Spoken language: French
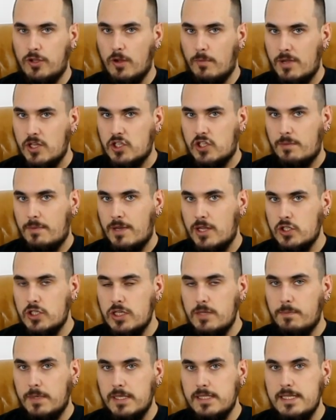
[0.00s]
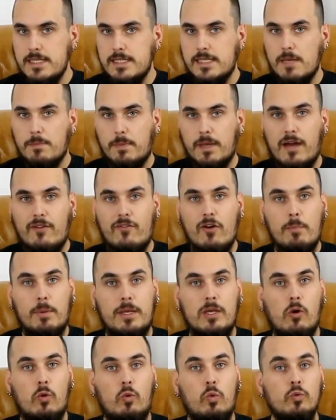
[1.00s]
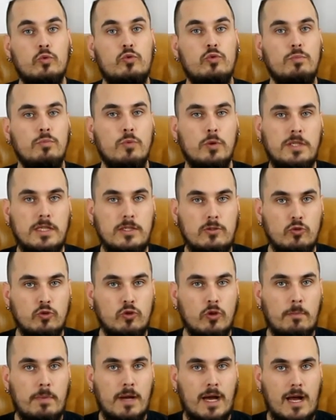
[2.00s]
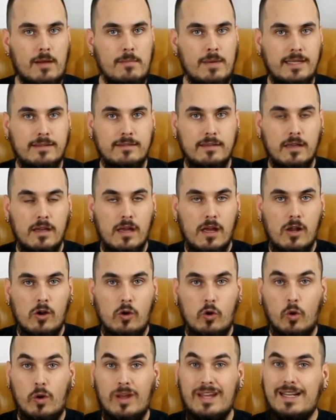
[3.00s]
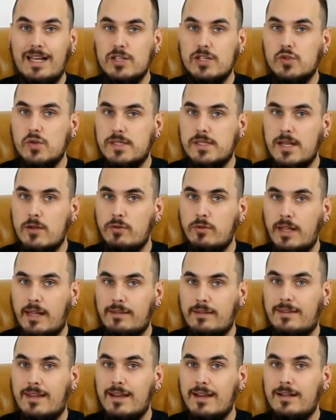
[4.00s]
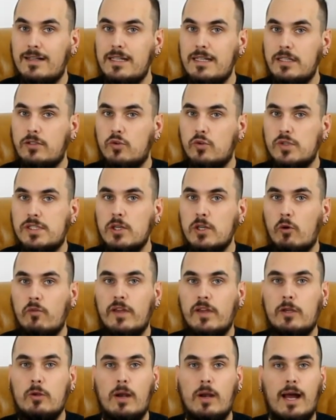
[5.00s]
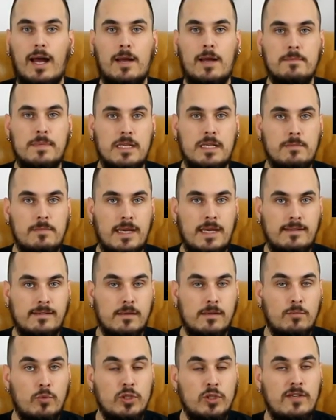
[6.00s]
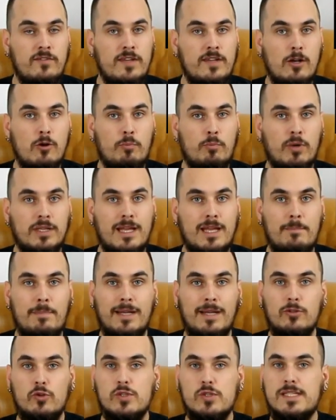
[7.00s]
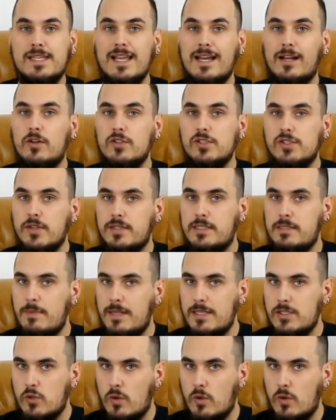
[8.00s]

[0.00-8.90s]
Benjamin G précise qu'après avoir pris en compte une multitude de paramètres, le réglage sur sa lunette d'un clic de 0,1 mm modifiait le point d'impact de 50 cm sur